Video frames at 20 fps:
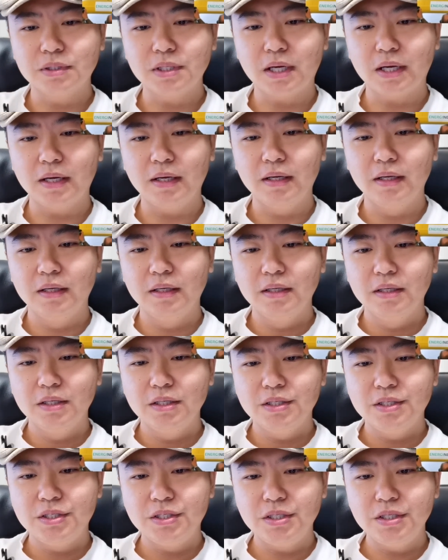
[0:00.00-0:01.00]
在
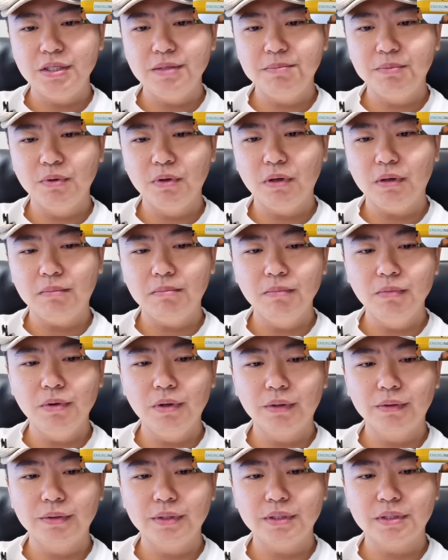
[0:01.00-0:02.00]
西波
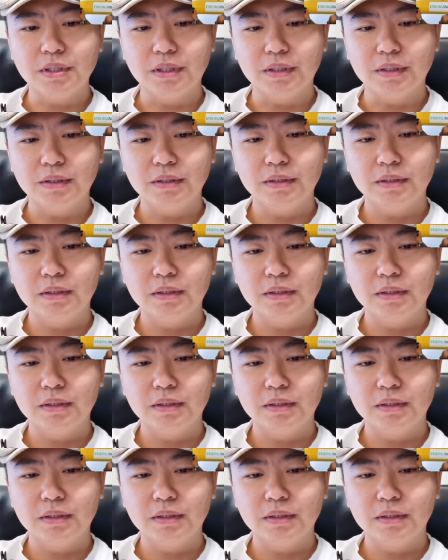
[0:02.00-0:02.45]
莫瑞省